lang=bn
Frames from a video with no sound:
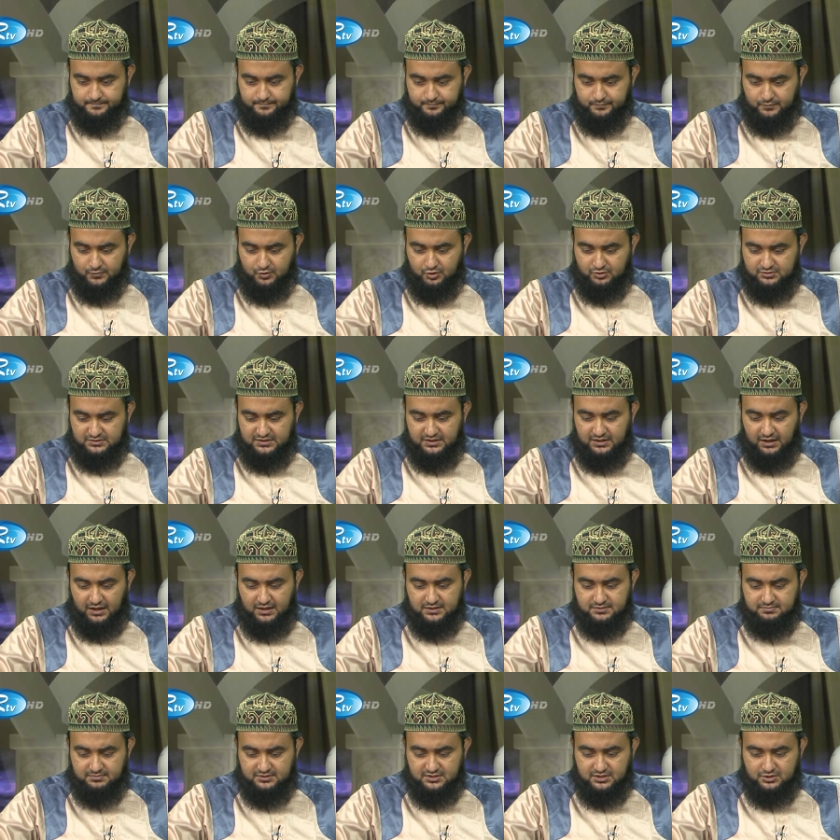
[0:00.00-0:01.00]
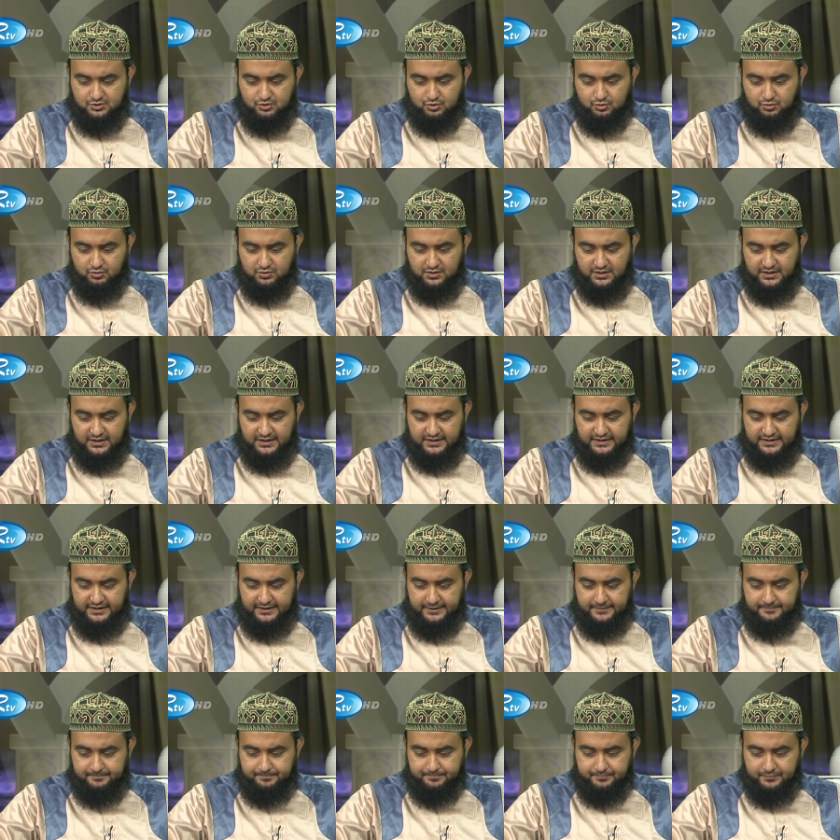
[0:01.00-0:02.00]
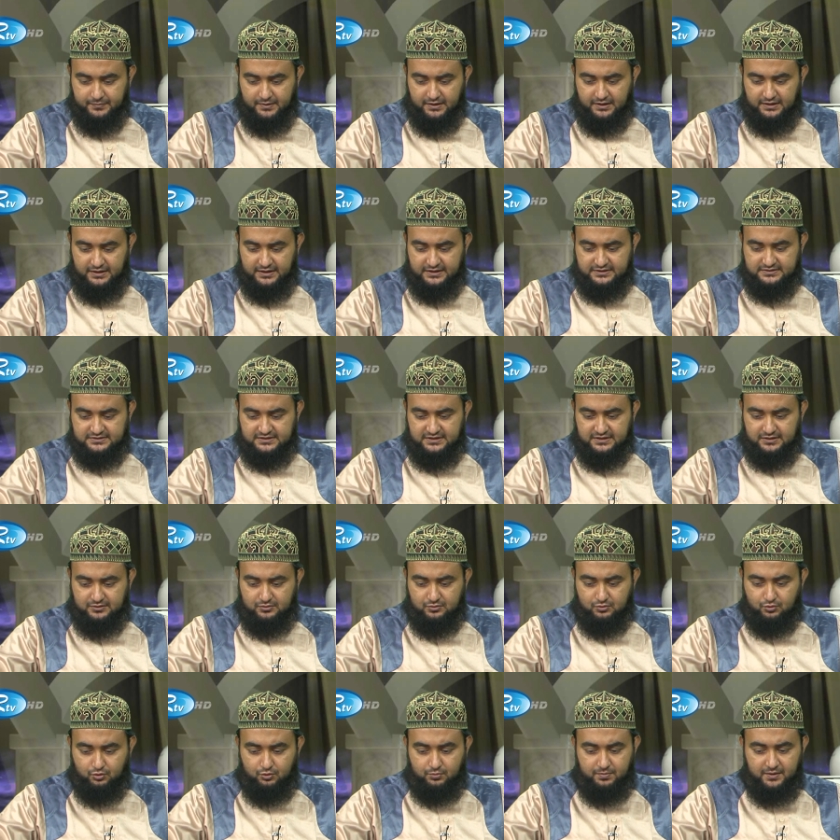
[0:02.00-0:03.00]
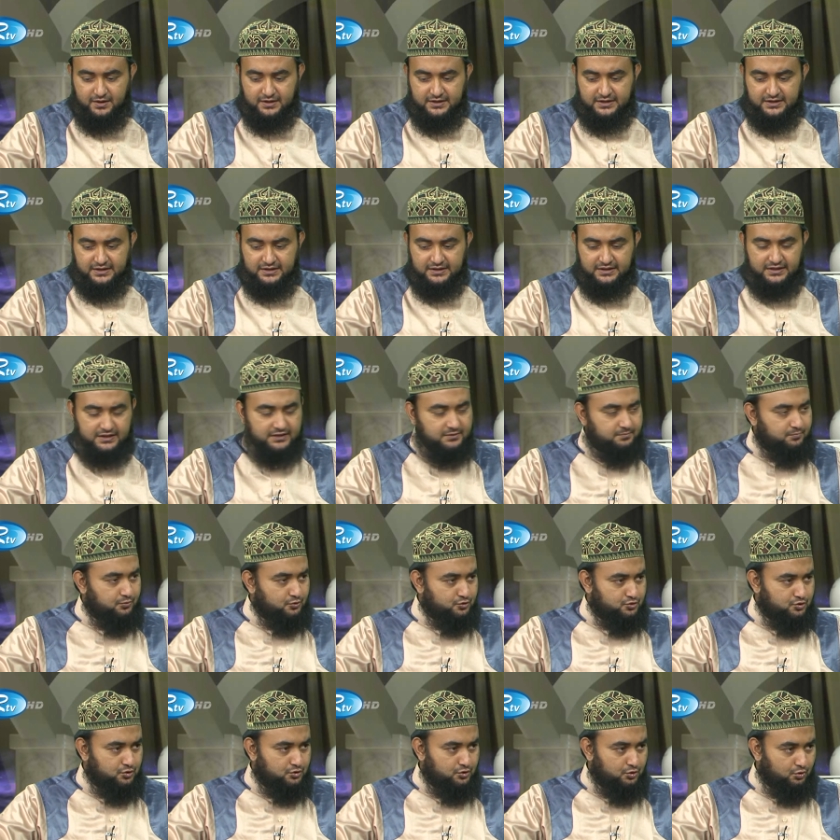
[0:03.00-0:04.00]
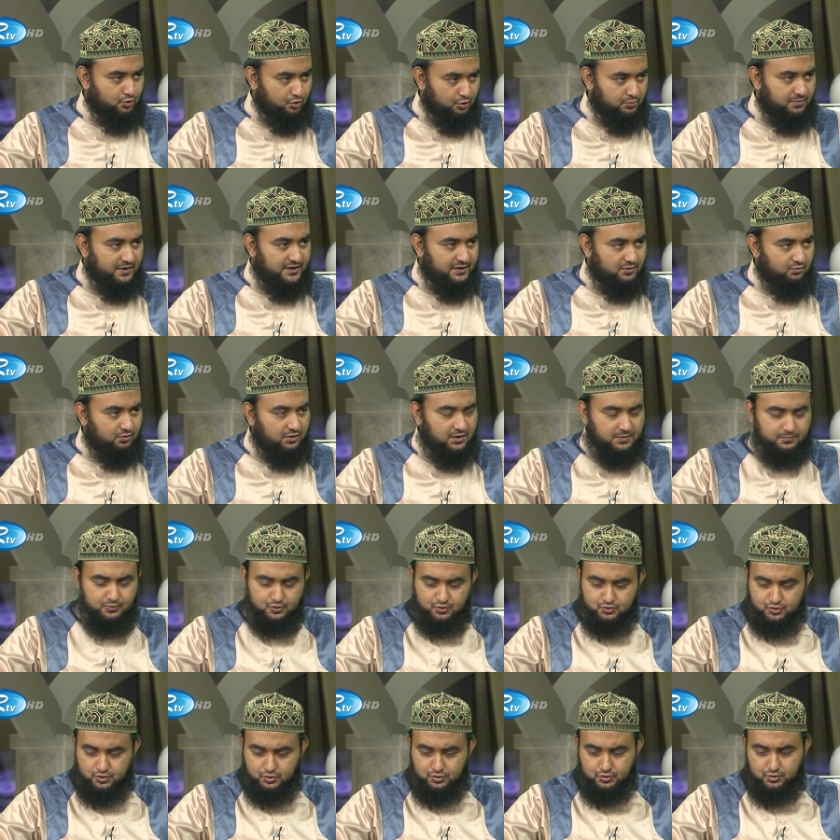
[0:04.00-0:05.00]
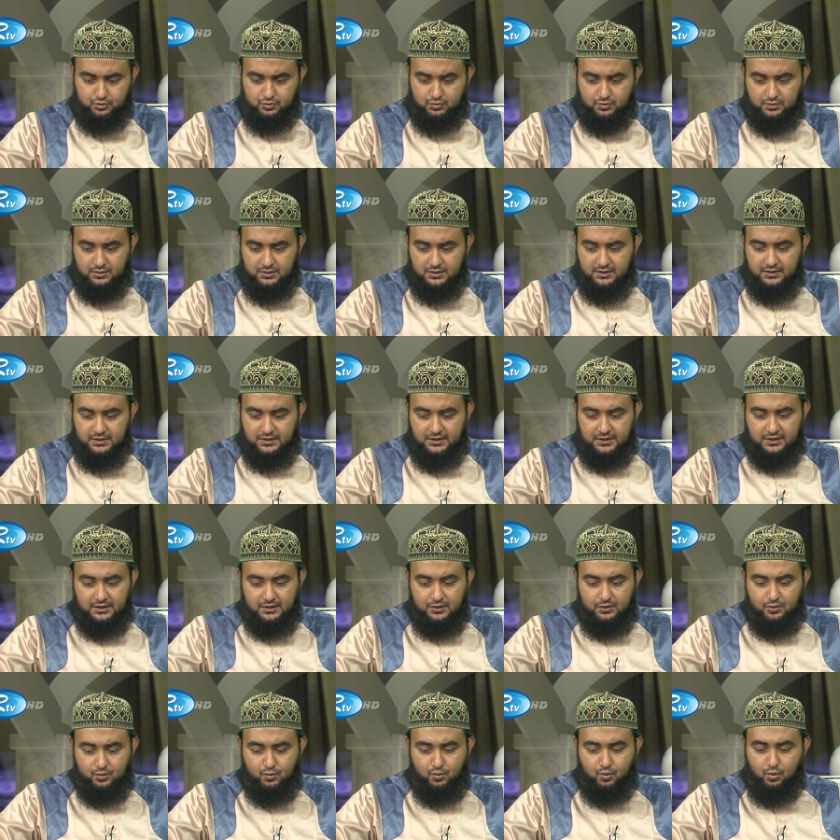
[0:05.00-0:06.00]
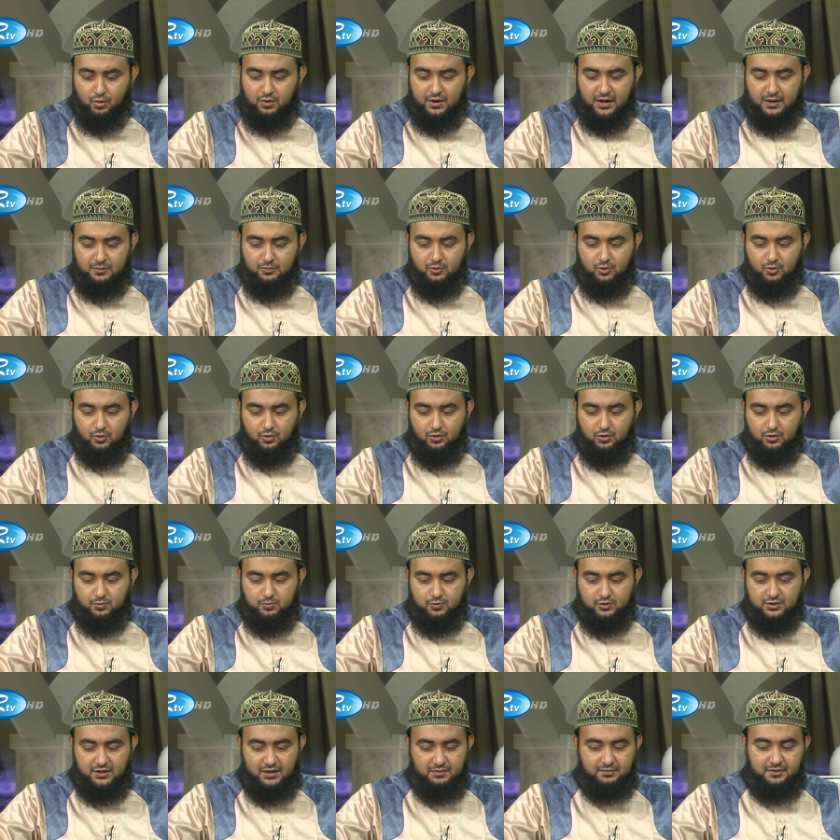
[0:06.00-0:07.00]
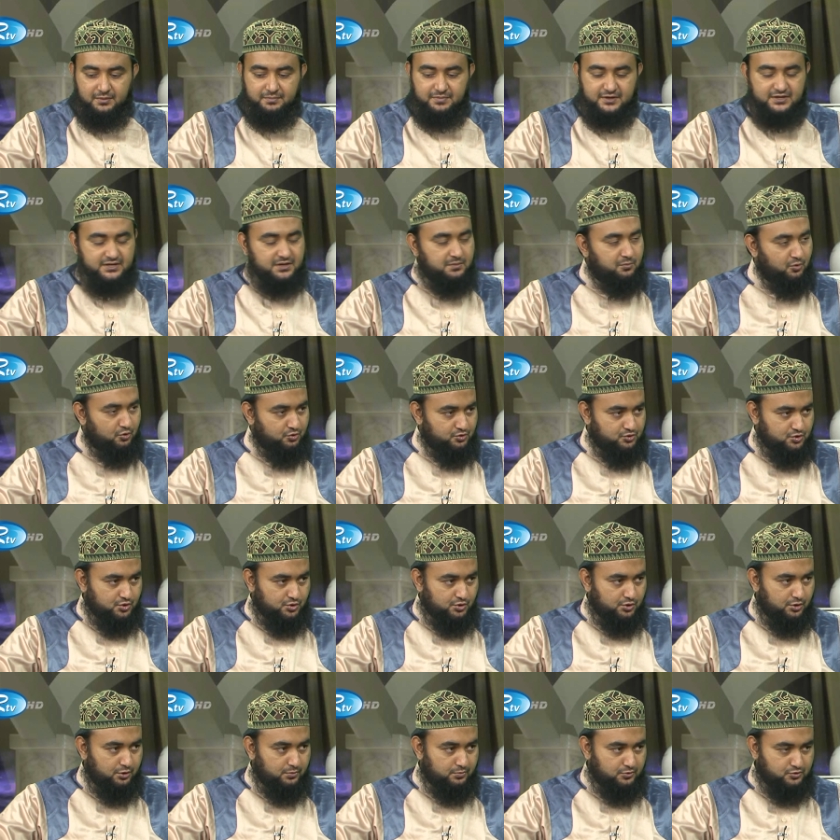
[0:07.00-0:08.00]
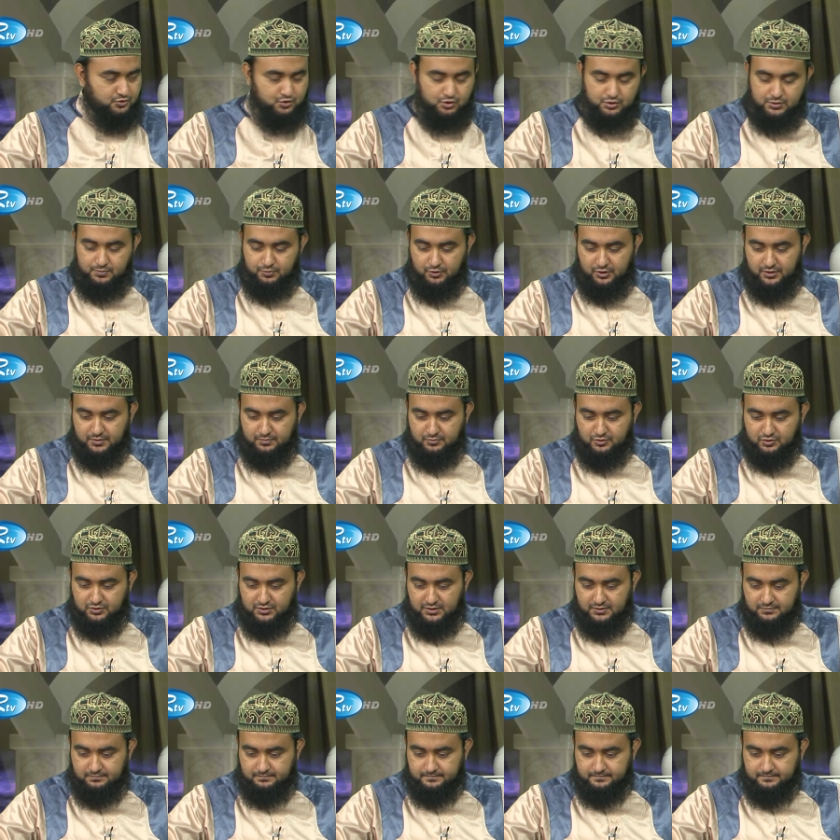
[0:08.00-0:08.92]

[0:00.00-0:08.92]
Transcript: তো জিলহাজ মাসের শুরু থেকে নিয়ে এই যে কোরবানির ঈদ পর্যন্ত কোরবানি করা পর্যন্ত কোন আমলগুলোর প্রতি আমরা বেশি মনোযোগী হব যদি বলেন মোহতারাম